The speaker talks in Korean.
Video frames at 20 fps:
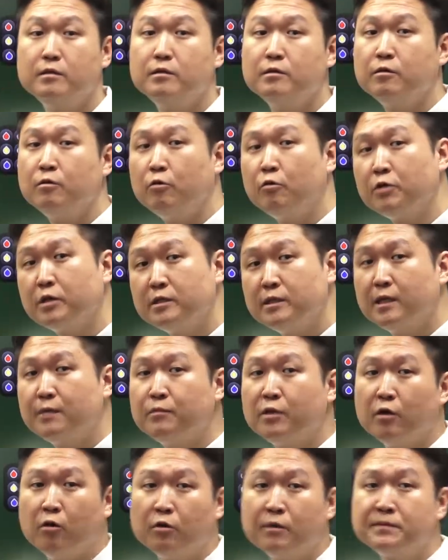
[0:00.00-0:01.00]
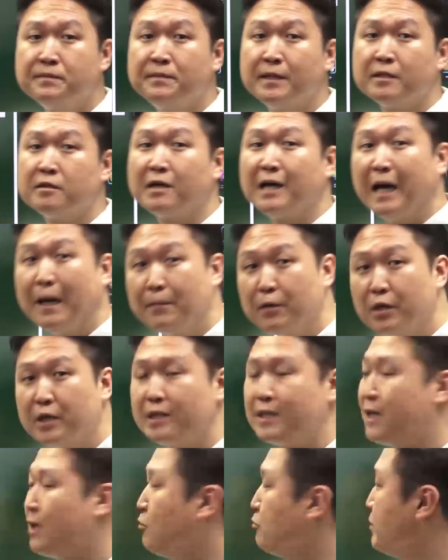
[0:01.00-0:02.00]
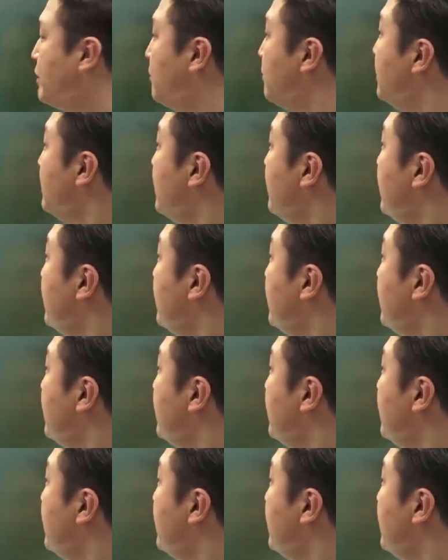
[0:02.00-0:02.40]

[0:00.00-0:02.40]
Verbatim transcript: 이렇게 생각하면 되게 어렵습니다. 그래서 가볍게 따라오세요.